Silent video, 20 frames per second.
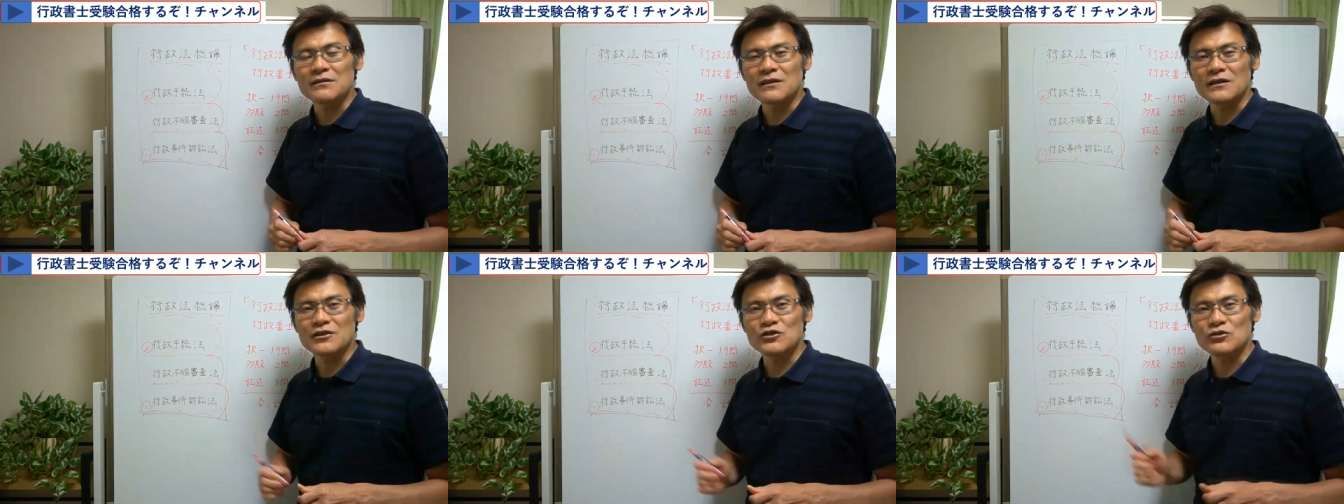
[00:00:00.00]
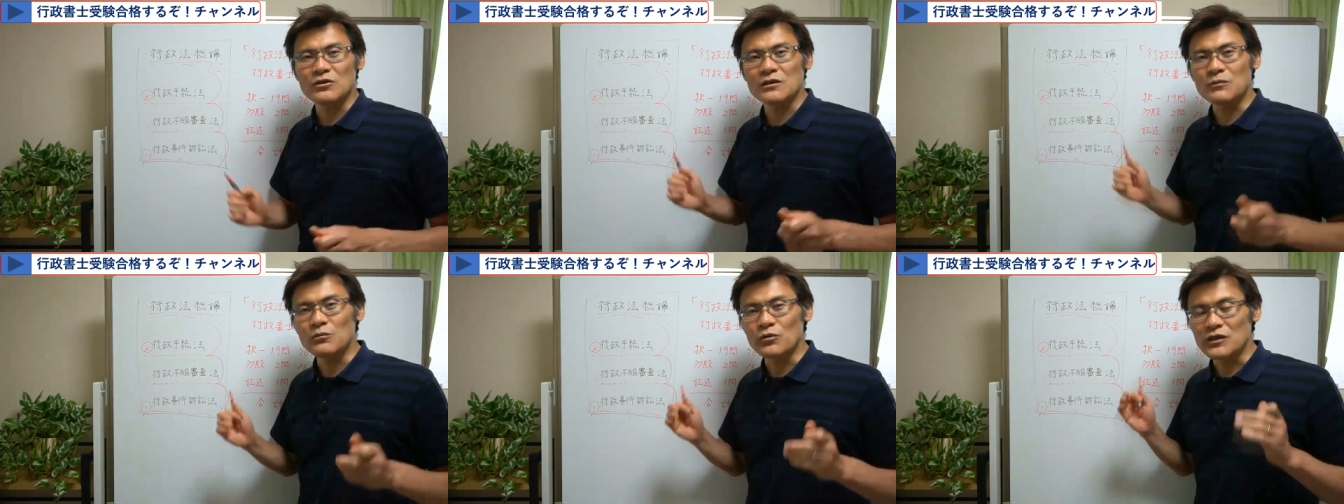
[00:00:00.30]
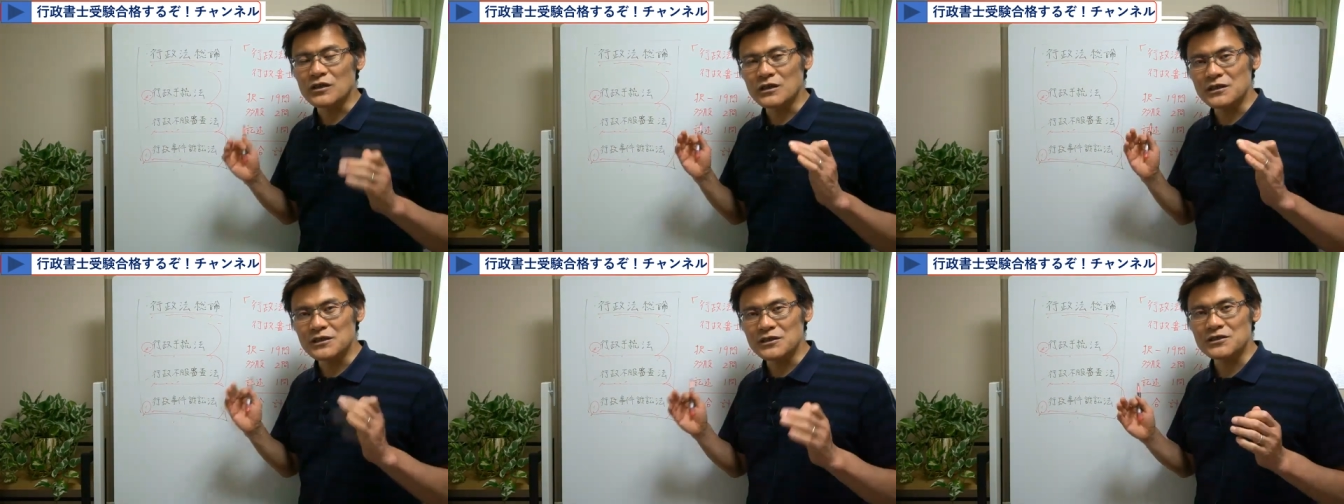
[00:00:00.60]
最初はも
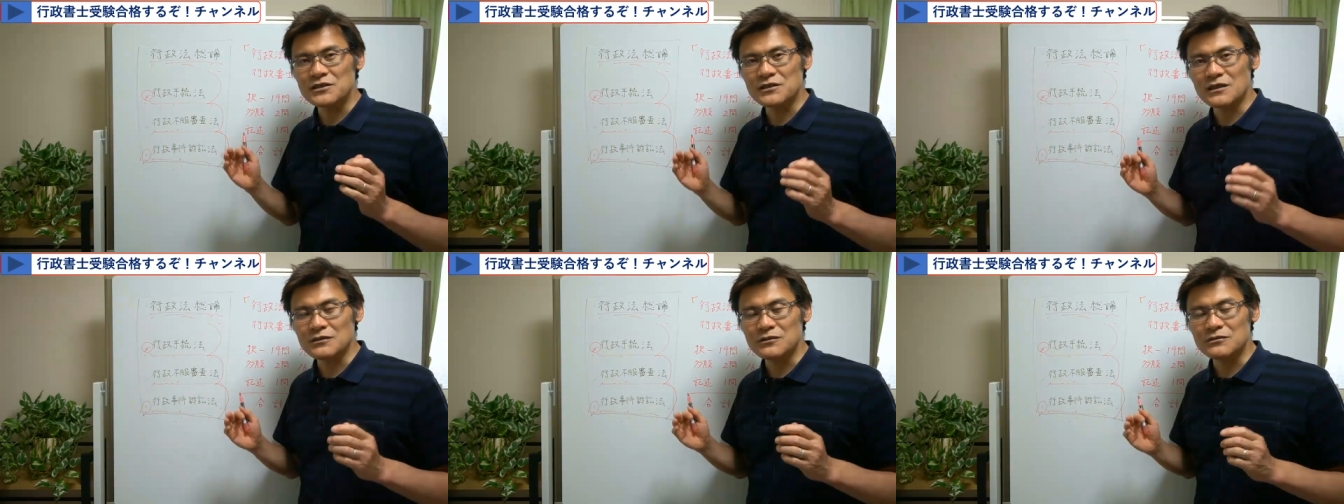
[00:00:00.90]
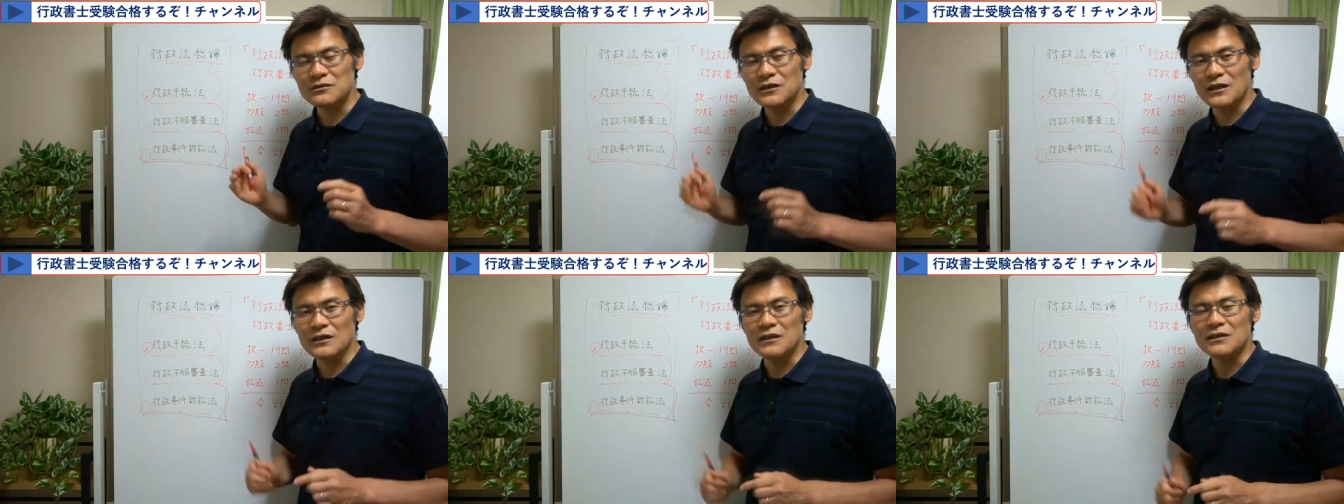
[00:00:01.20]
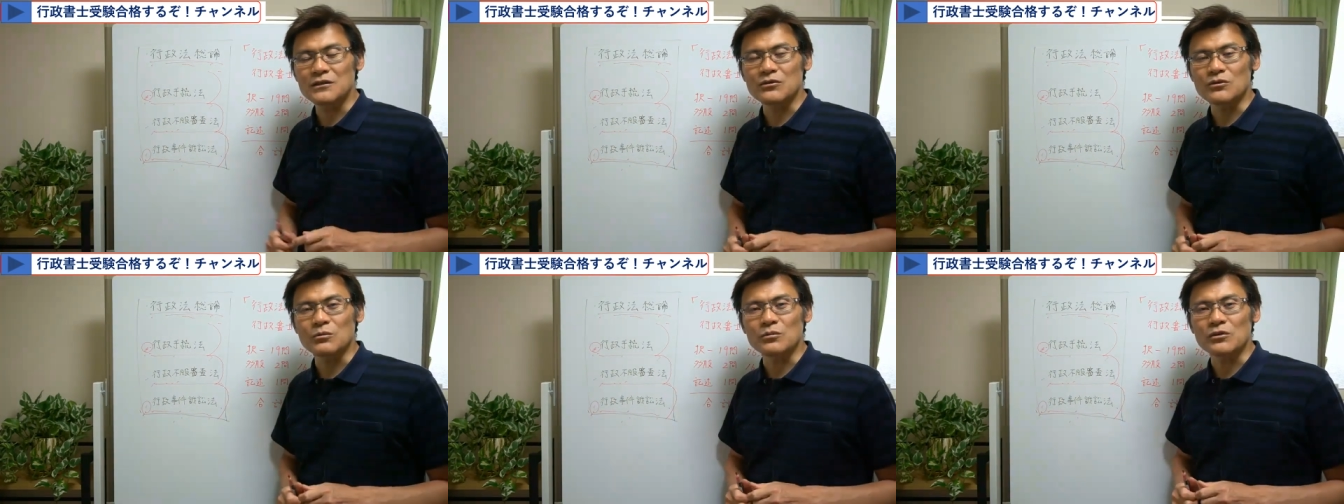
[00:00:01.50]
う気にしなくて
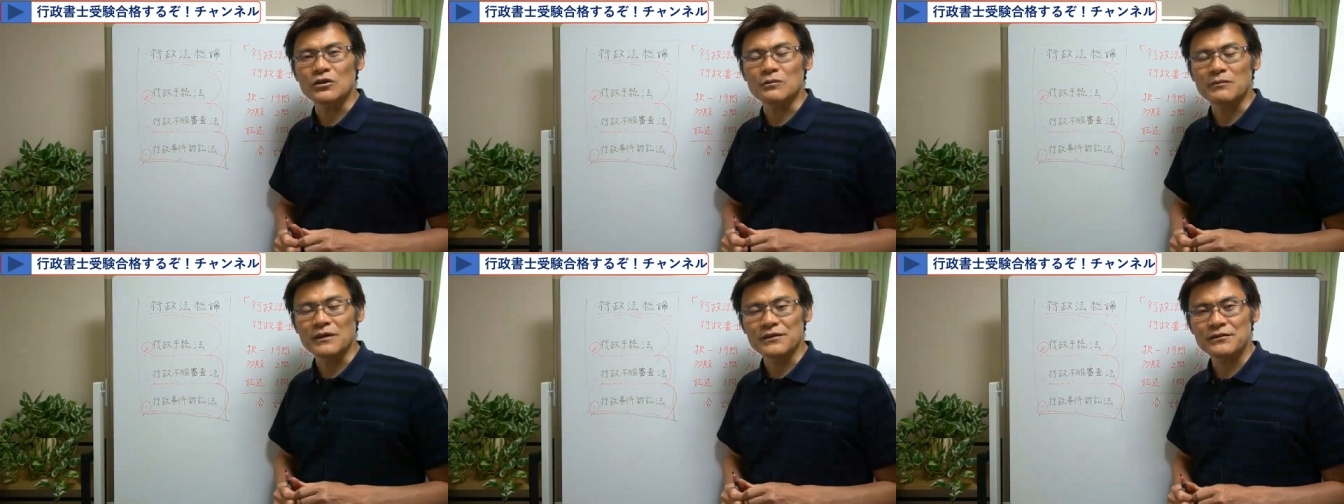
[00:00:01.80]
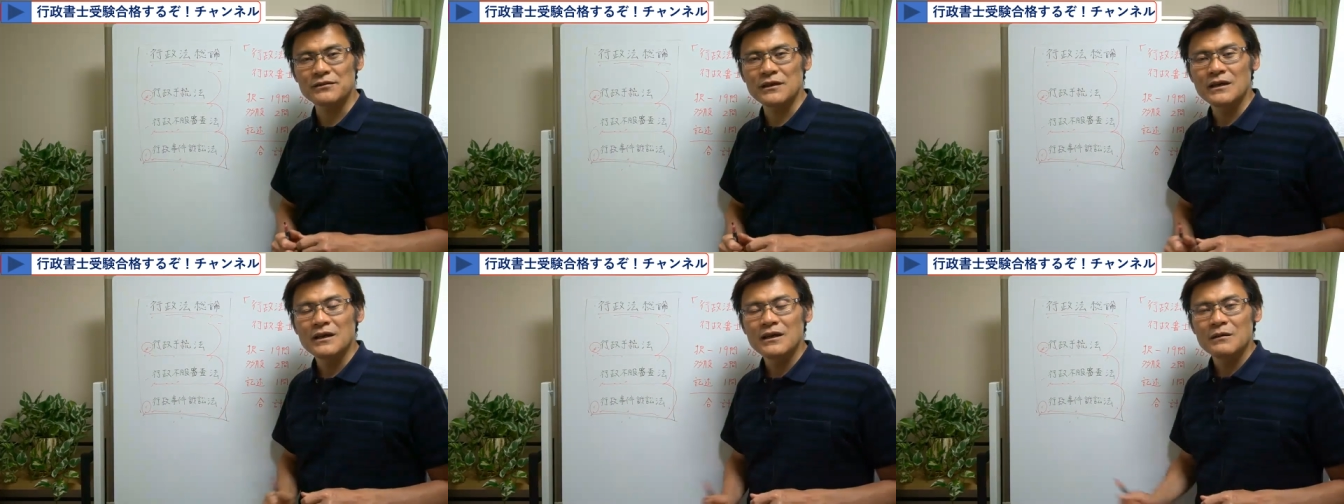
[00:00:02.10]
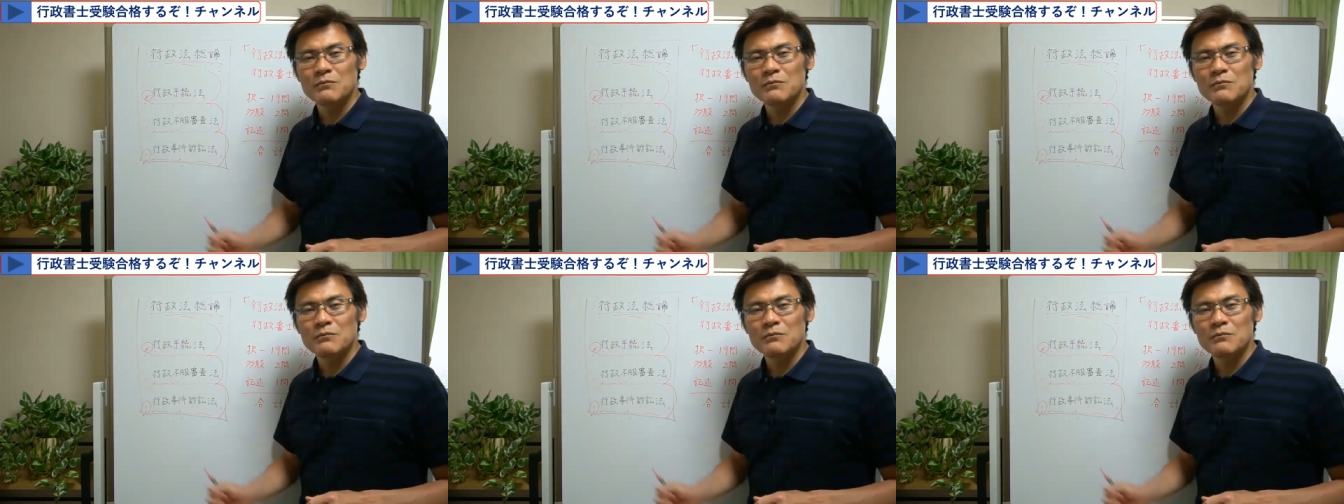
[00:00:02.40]
いいと思います。